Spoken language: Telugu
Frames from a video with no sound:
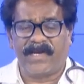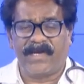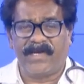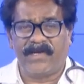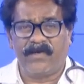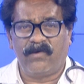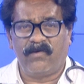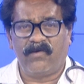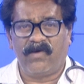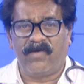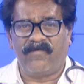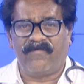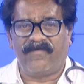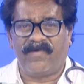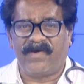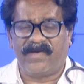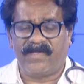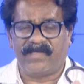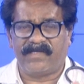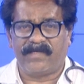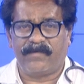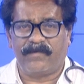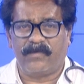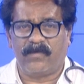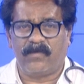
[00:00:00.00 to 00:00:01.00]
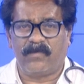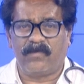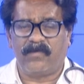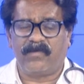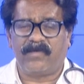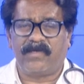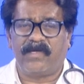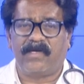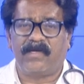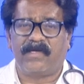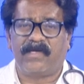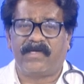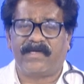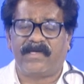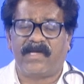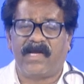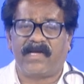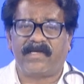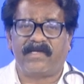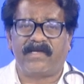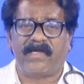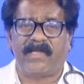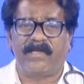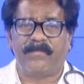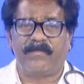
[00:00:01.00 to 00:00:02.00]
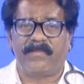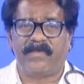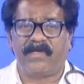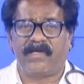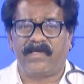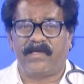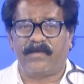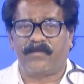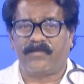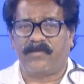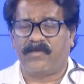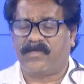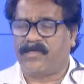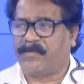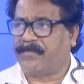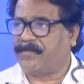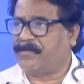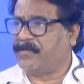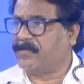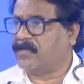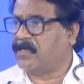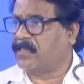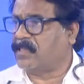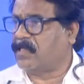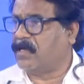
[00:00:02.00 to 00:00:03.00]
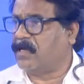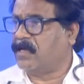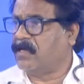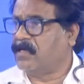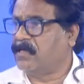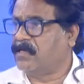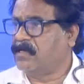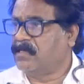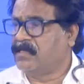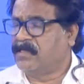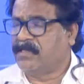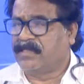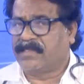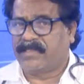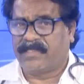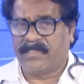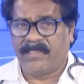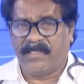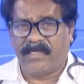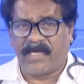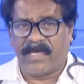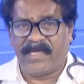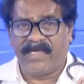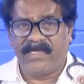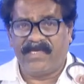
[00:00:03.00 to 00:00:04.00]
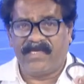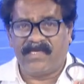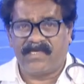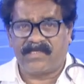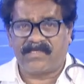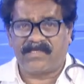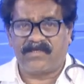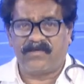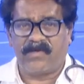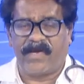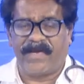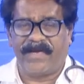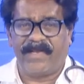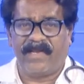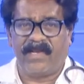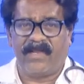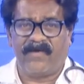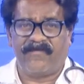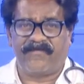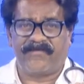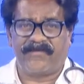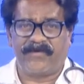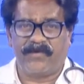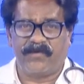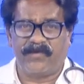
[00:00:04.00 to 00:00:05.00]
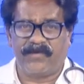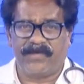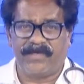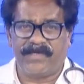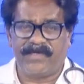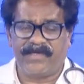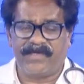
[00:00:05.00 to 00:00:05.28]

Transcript: రెండో ఎఫారిజంలో డాక్టర్ హనుమన్ గారు ఎప్పుడో చెప్పిండు కదా ది హయ్యెస్ట్ ఐడియల్ ఆఫ్ క్యూర్